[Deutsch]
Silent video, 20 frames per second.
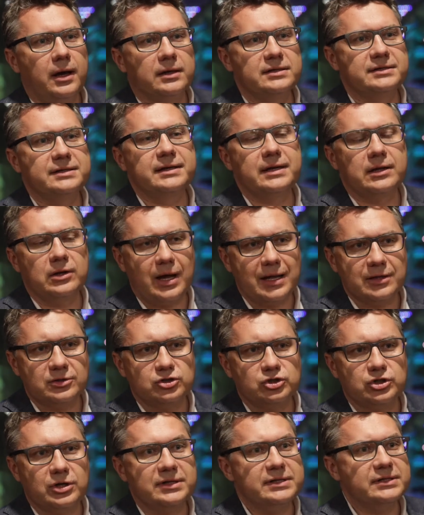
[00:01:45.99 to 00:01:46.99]
sich genau
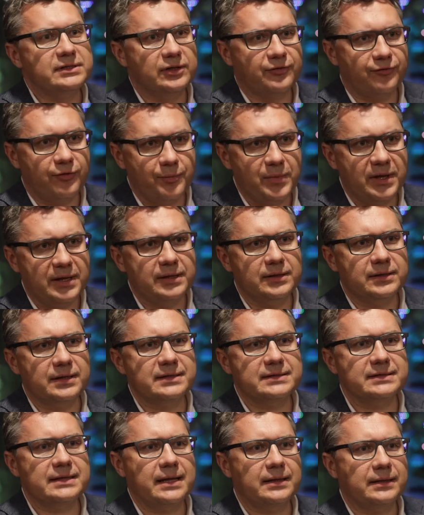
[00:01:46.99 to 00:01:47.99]
anzuschauen, ist das für mich
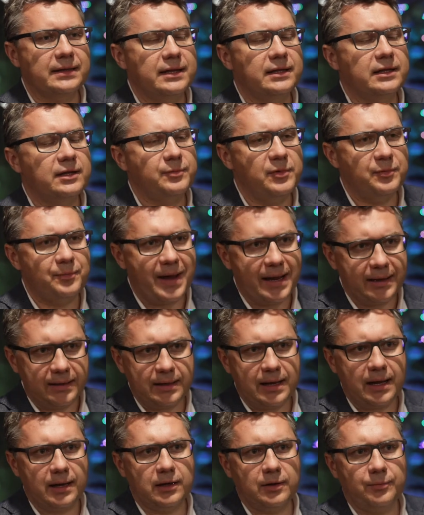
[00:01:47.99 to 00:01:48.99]
interessant, kann ich mit
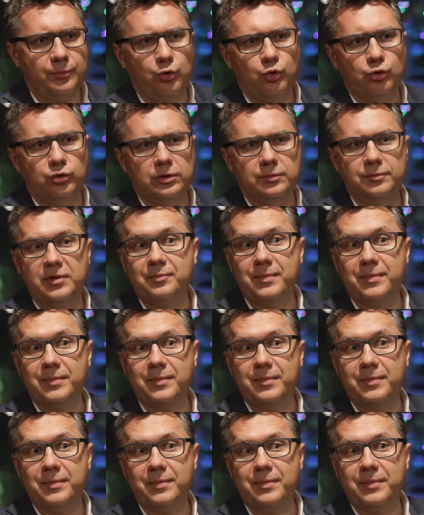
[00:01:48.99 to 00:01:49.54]
meinen Angeboten,